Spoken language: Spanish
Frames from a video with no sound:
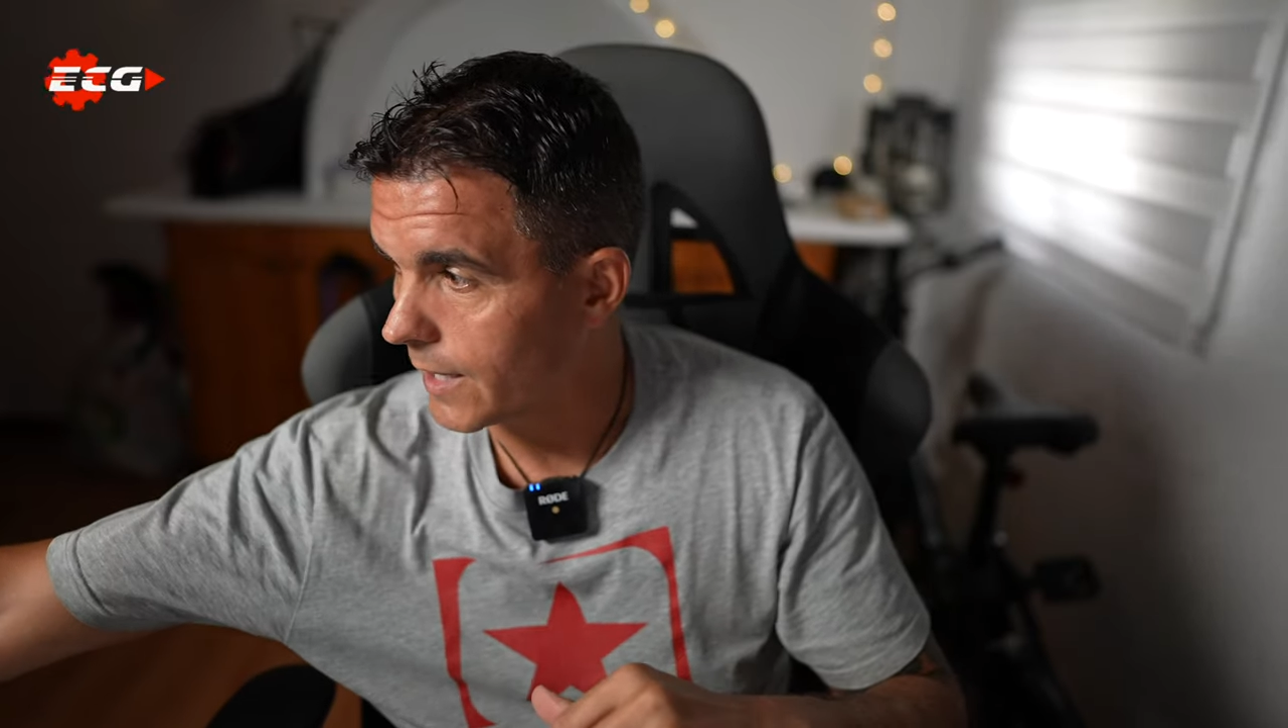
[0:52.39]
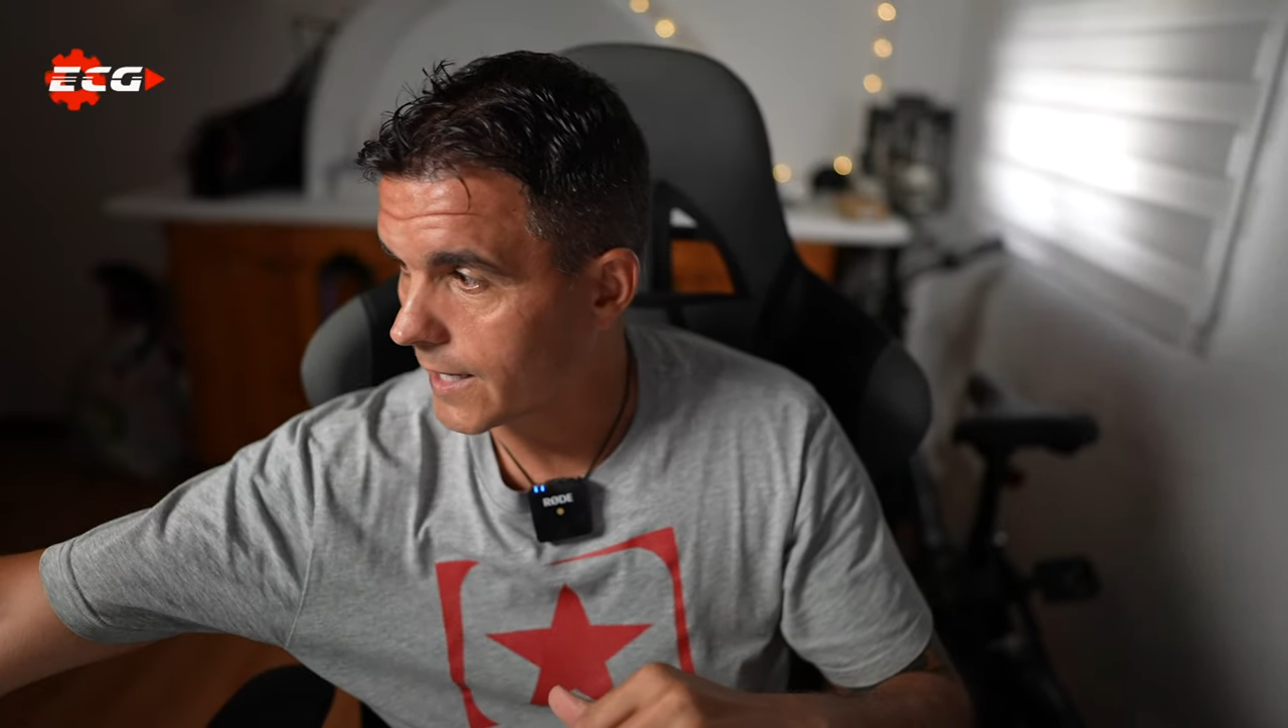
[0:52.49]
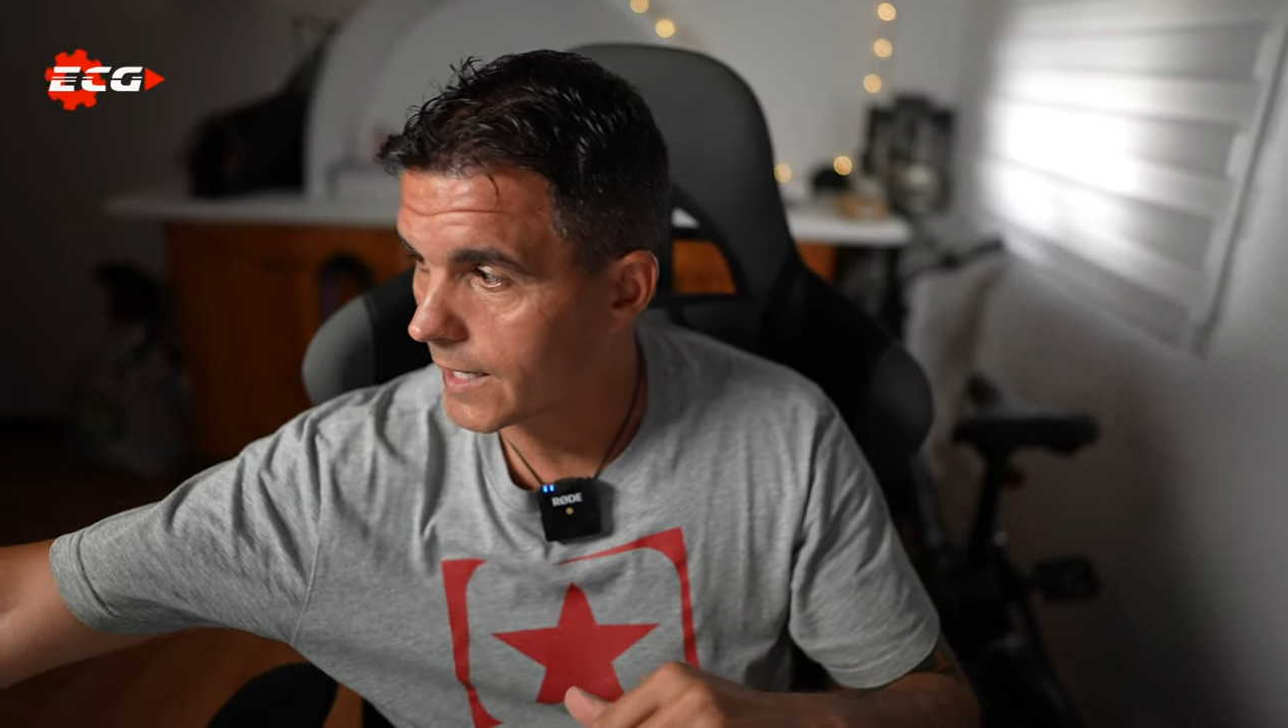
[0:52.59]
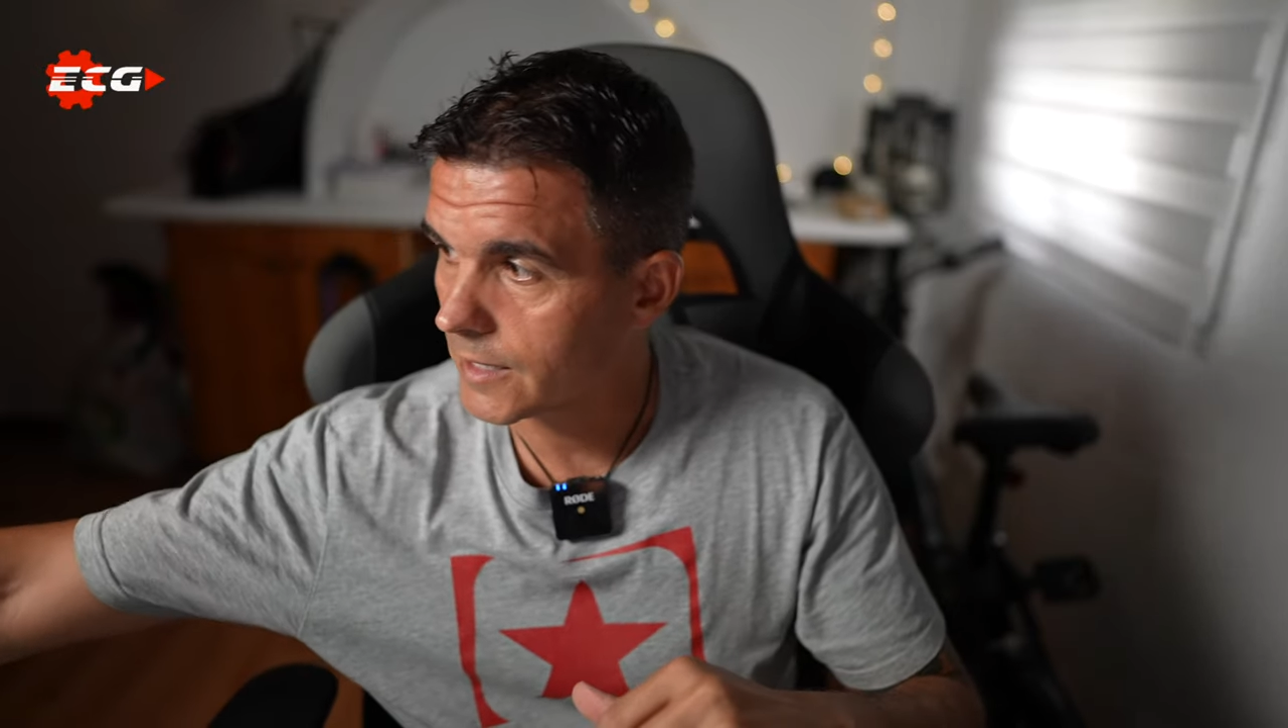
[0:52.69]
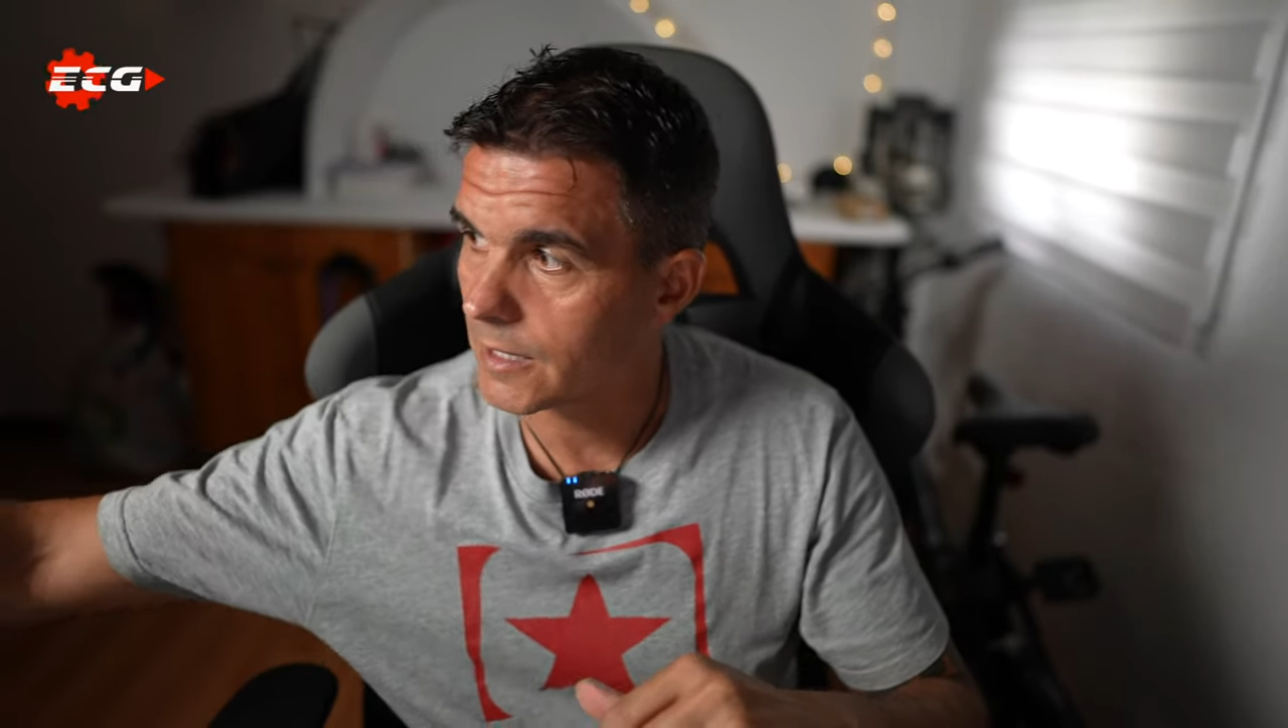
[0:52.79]
la
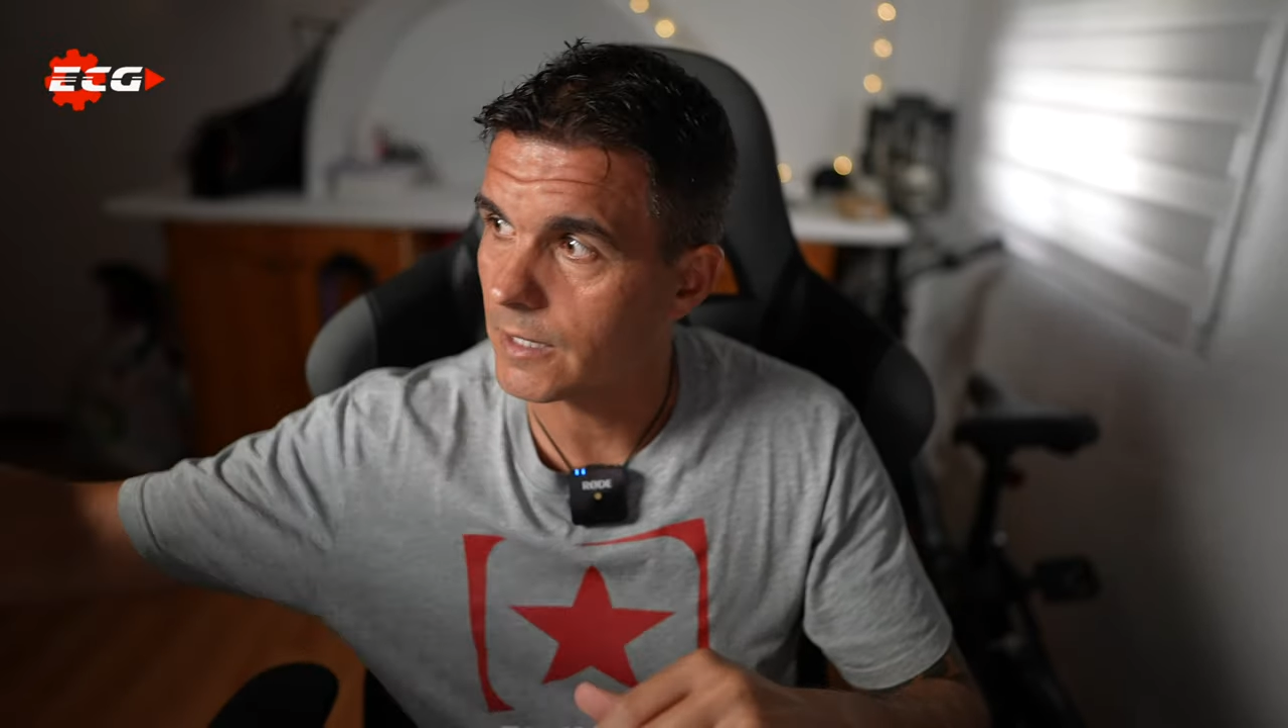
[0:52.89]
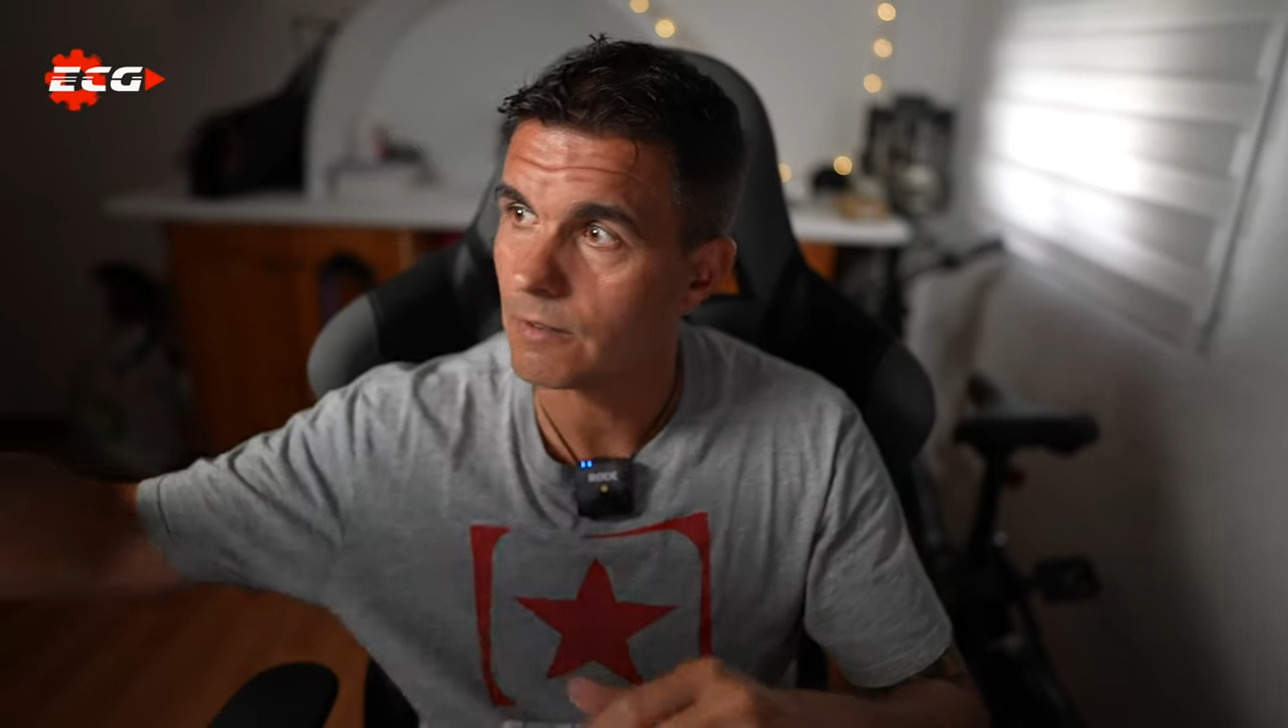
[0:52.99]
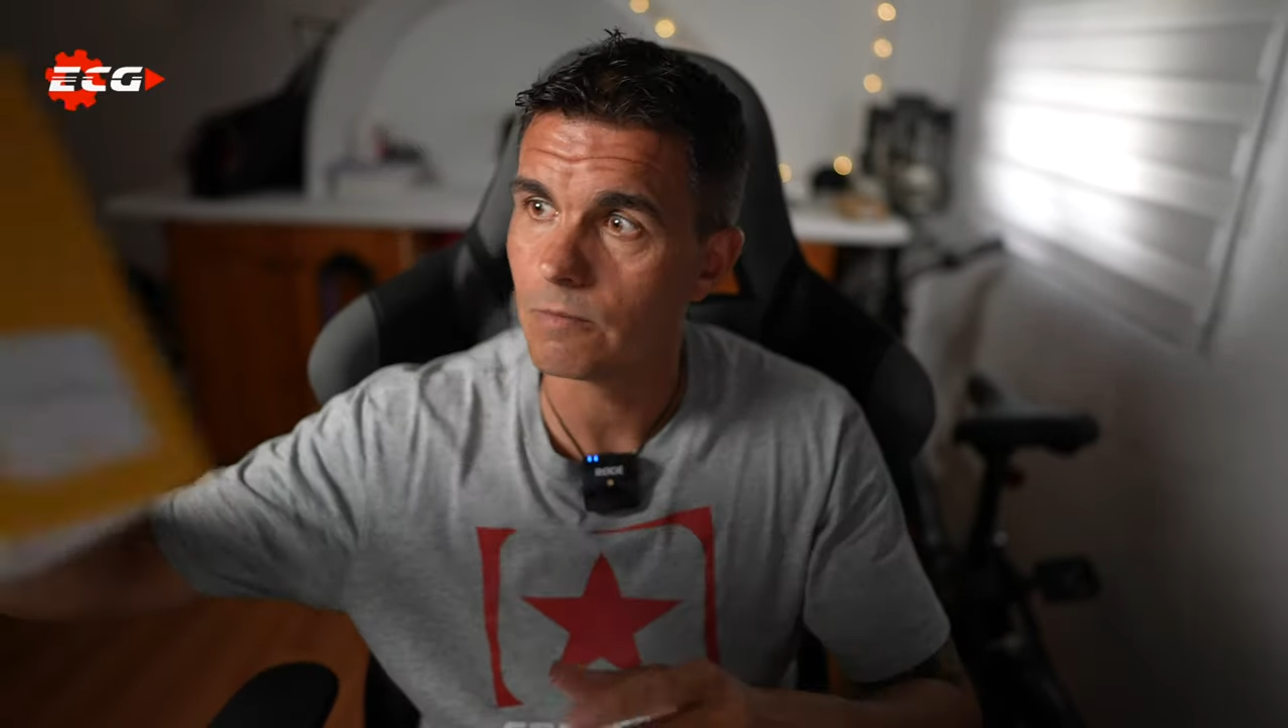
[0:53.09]
cajita.